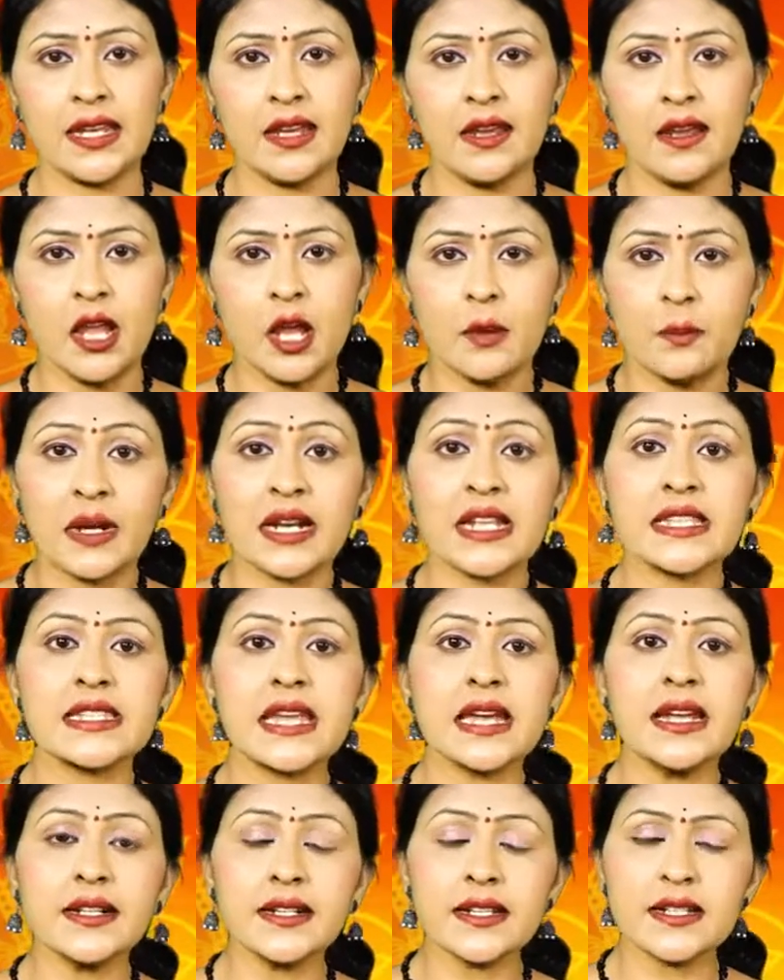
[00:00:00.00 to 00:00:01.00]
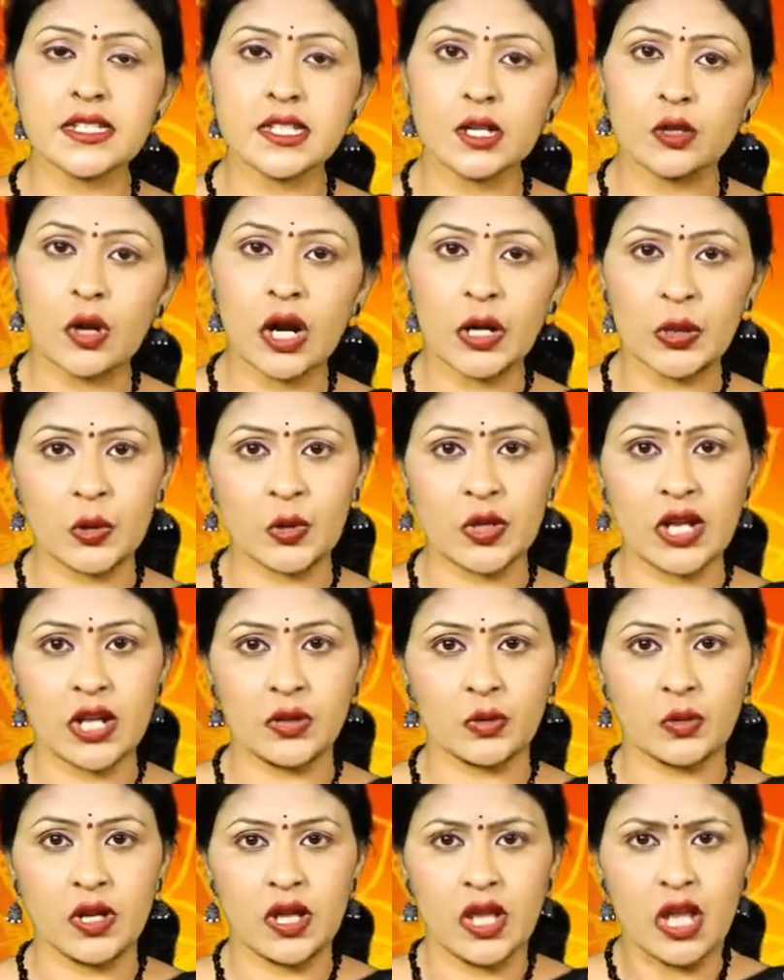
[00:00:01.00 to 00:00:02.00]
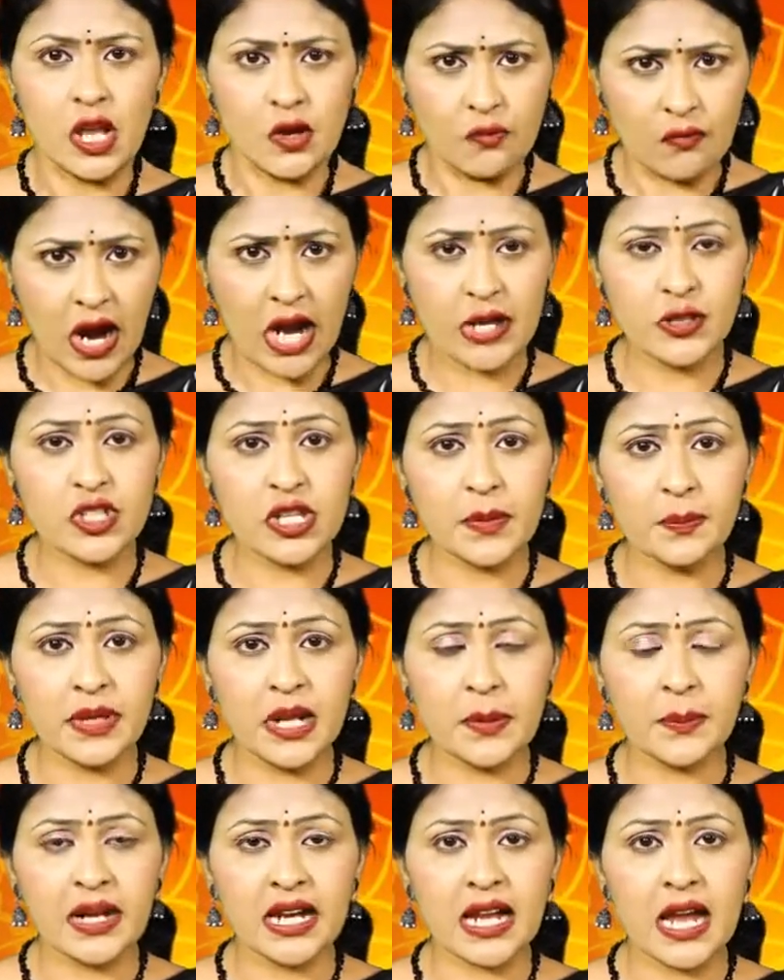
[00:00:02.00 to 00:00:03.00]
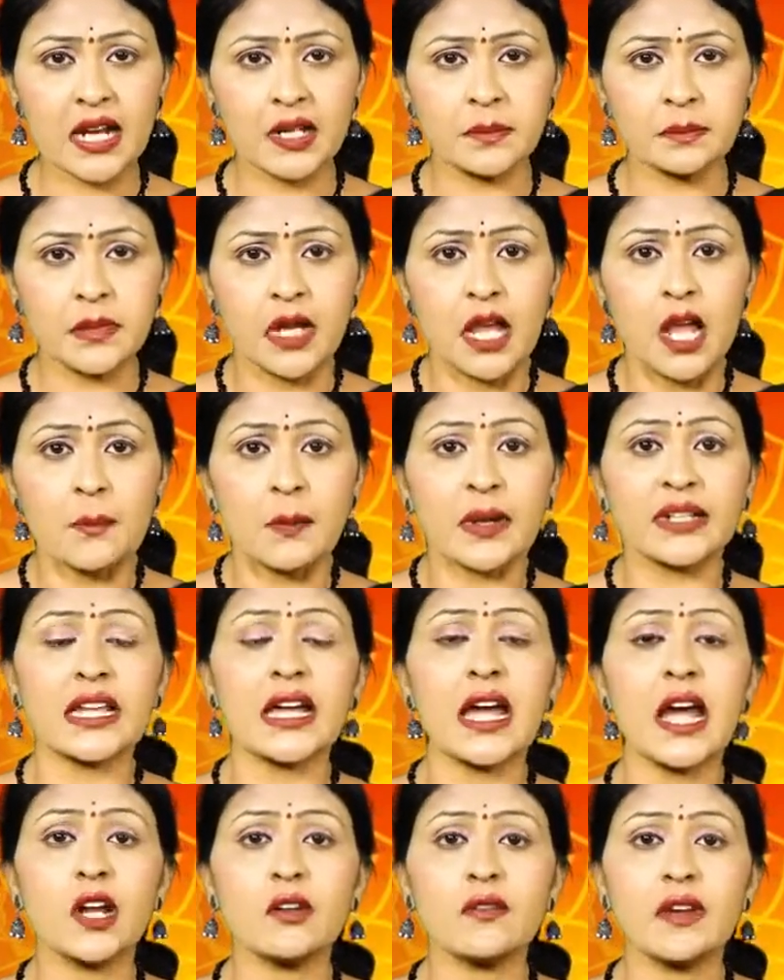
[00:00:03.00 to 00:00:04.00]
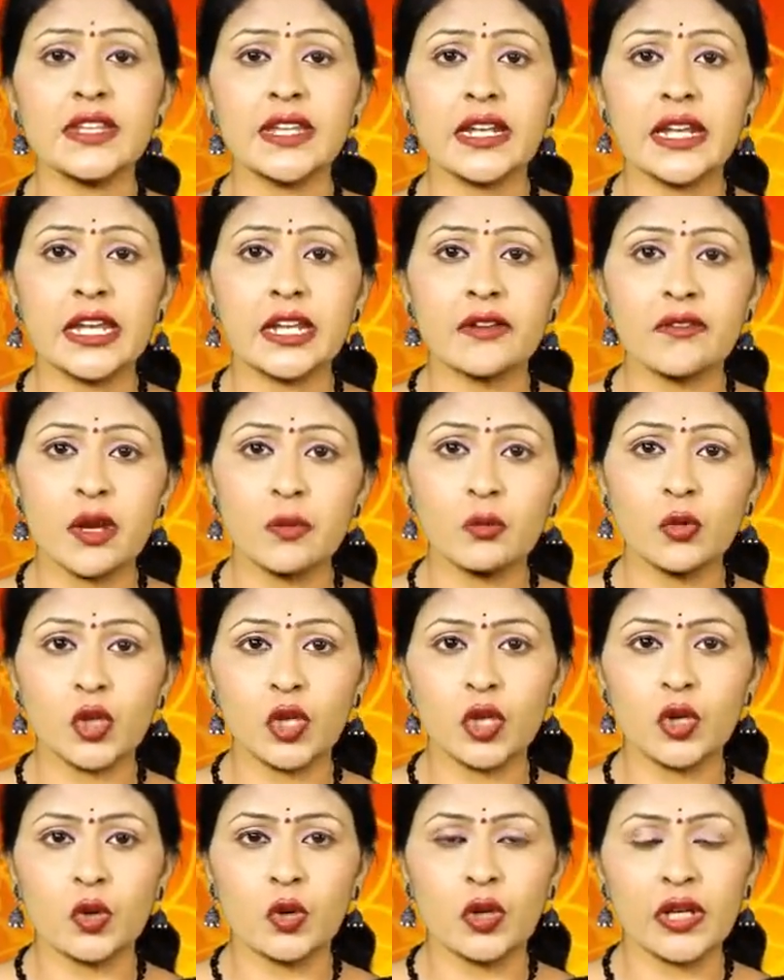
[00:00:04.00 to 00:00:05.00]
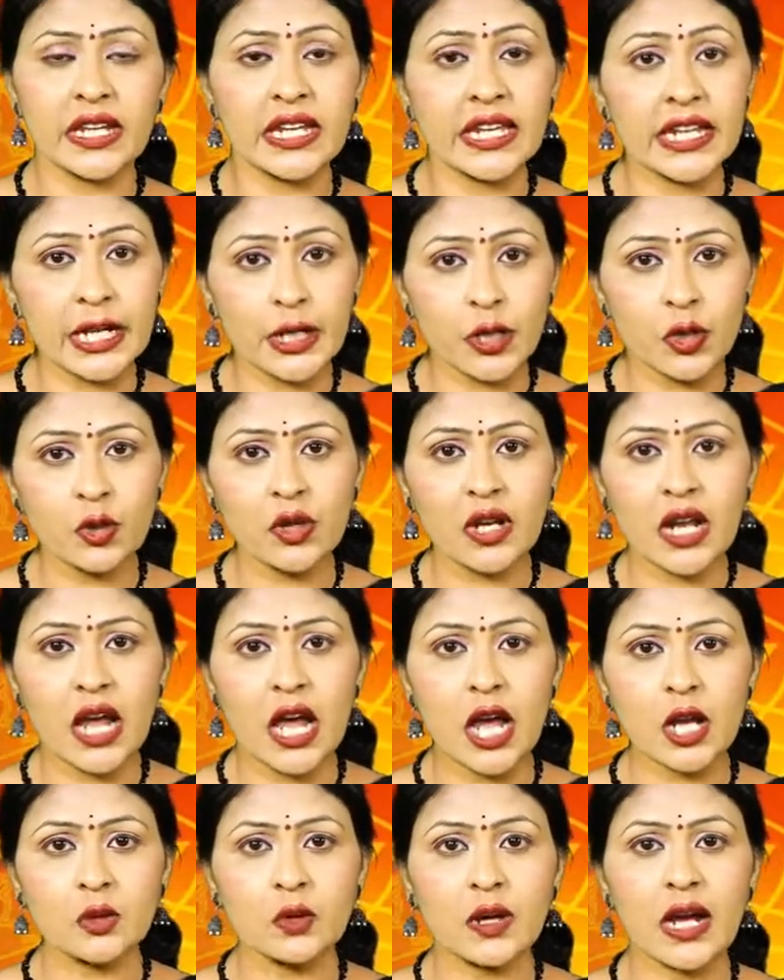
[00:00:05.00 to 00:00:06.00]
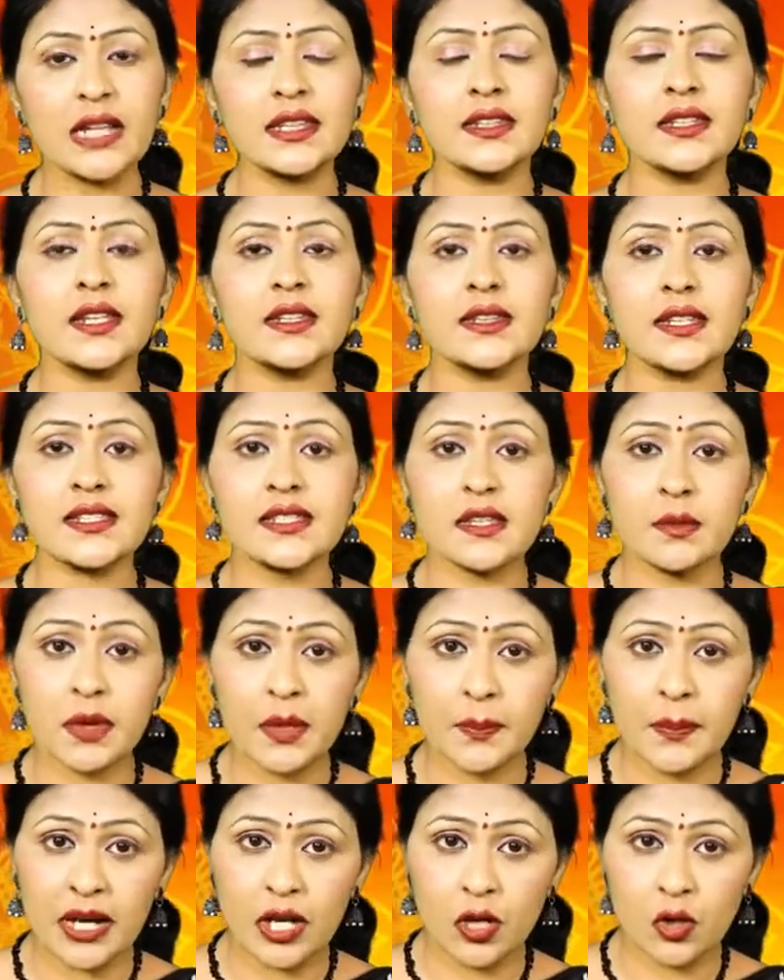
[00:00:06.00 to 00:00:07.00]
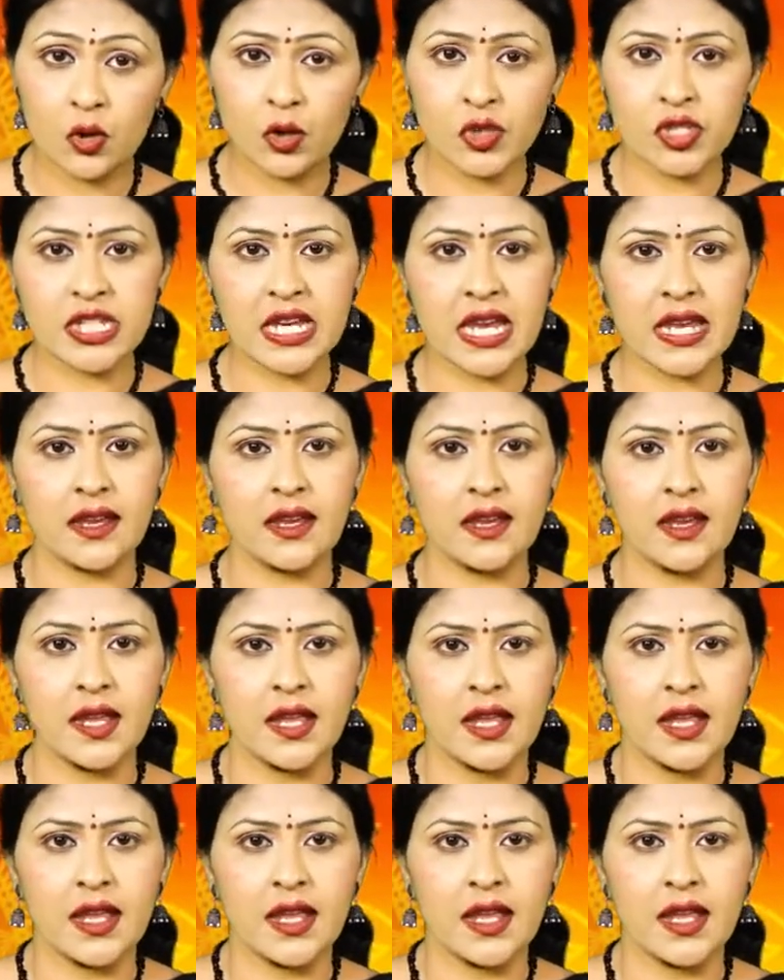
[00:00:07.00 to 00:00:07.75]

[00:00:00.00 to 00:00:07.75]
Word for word: అని మన సైంటిస్టులు అంటున్నారు వారు చెప్పిన ప్రకారం పదహారు వందల ఇరవై మూడులో ఈ రెండు గ్రహాలు అత్యంత సమీపంలోకొచ్చాయి